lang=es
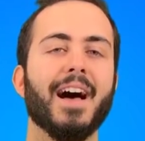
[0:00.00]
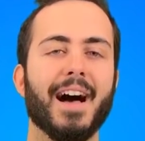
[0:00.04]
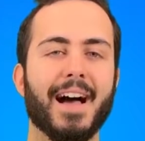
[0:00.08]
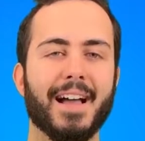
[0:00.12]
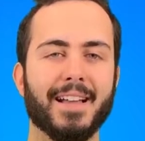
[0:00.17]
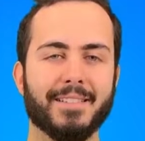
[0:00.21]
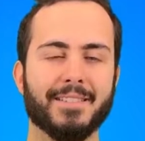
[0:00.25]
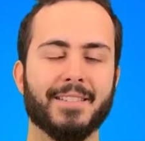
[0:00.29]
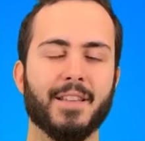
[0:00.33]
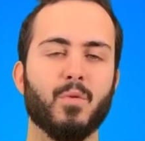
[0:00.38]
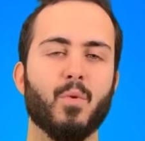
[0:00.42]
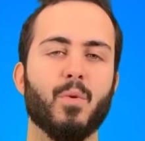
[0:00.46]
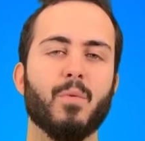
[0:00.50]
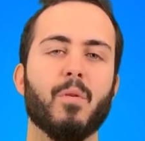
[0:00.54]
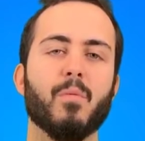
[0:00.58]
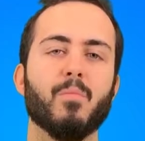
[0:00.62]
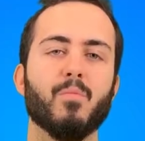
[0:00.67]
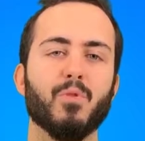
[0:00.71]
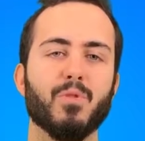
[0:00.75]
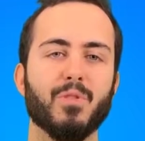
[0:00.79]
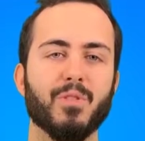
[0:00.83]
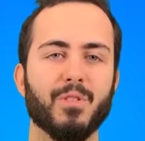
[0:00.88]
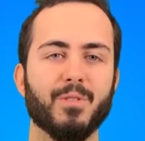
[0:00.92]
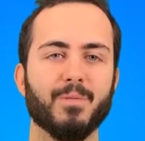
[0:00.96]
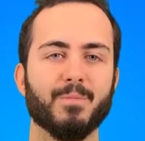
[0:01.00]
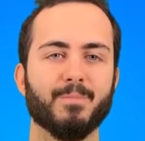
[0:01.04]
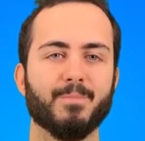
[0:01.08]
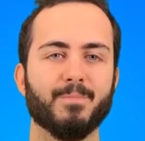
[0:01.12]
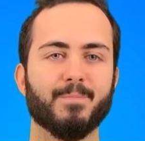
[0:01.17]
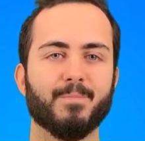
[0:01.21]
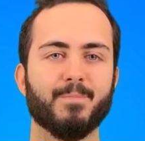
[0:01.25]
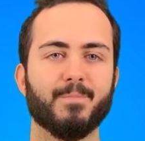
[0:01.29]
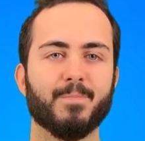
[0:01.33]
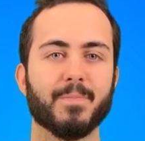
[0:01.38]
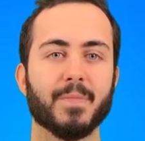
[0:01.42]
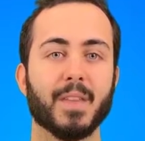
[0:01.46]
a este nuevo mundo.
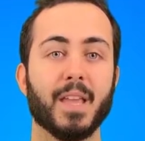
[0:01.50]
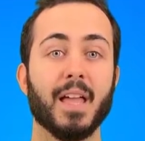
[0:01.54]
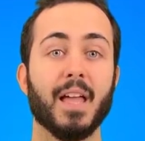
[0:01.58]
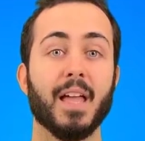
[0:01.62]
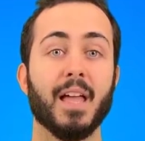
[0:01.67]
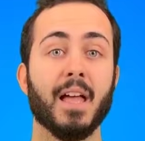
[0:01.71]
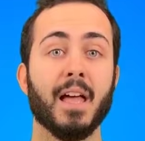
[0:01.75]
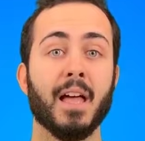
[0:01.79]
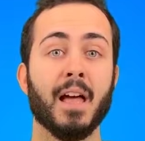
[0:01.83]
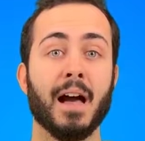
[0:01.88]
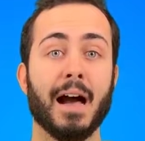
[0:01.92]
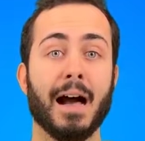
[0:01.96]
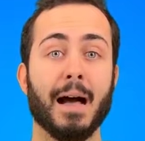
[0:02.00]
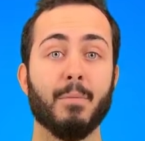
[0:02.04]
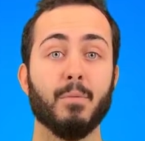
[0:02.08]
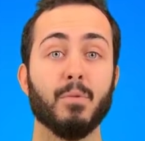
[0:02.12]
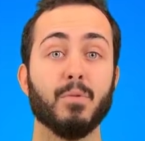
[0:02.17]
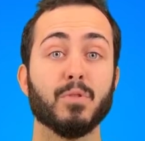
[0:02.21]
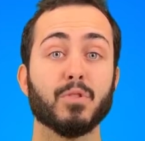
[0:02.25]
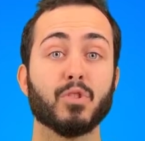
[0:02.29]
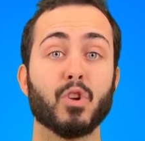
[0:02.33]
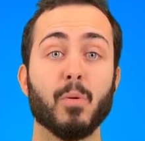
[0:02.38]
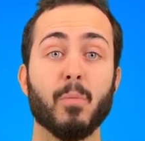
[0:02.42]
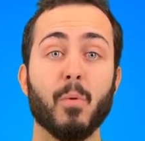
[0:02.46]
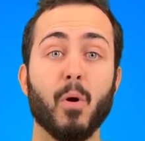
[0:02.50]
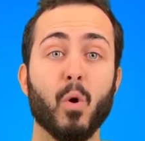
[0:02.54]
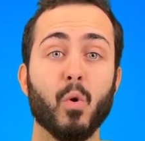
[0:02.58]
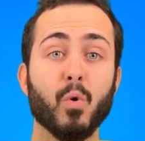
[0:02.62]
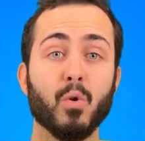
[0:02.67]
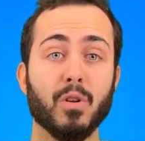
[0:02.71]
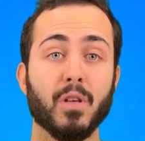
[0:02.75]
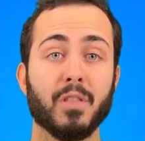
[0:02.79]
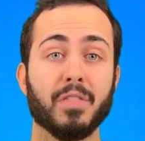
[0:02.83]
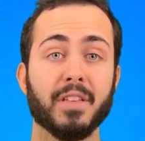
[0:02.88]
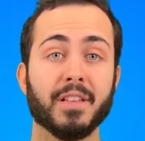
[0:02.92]
Alumnos como Julio